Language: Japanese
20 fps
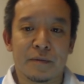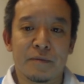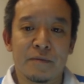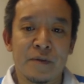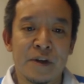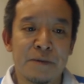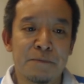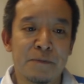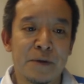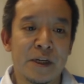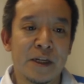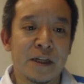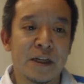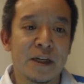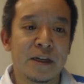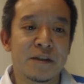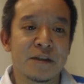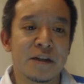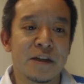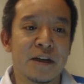まあ、やっぱり
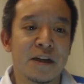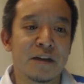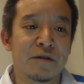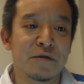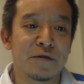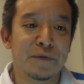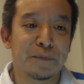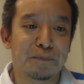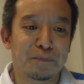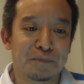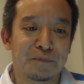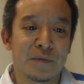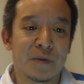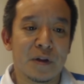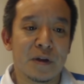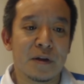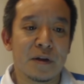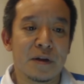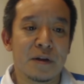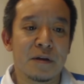ですねあの
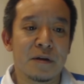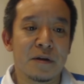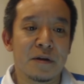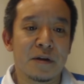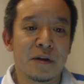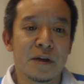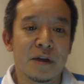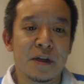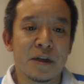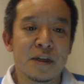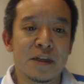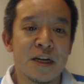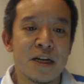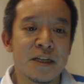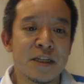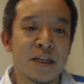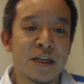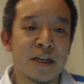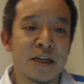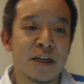再
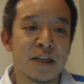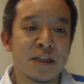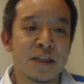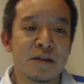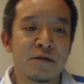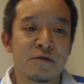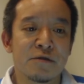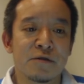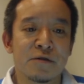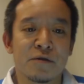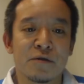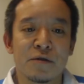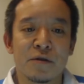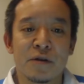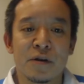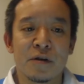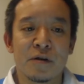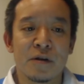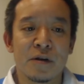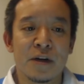生回数
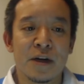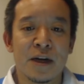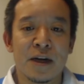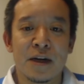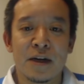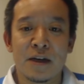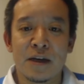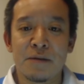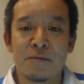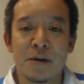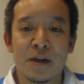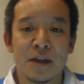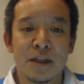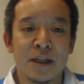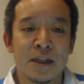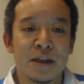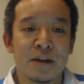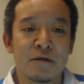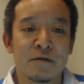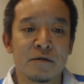が今
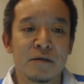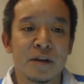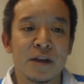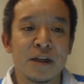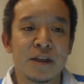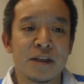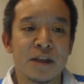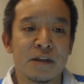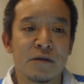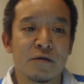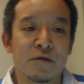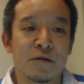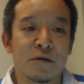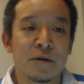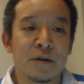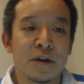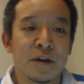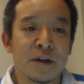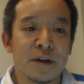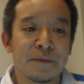出てるんですけど
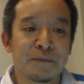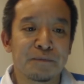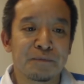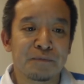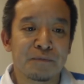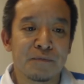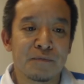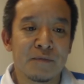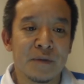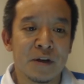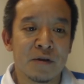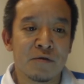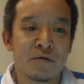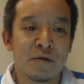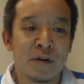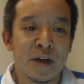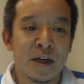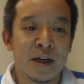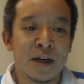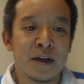まあ、こ
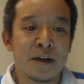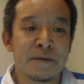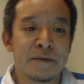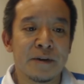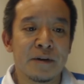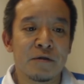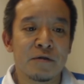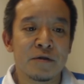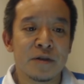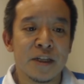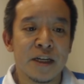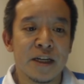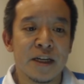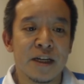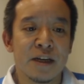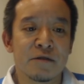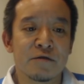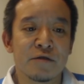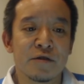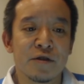れが
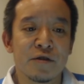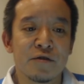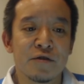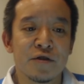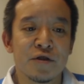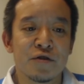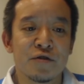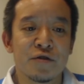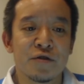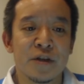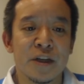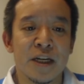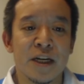6191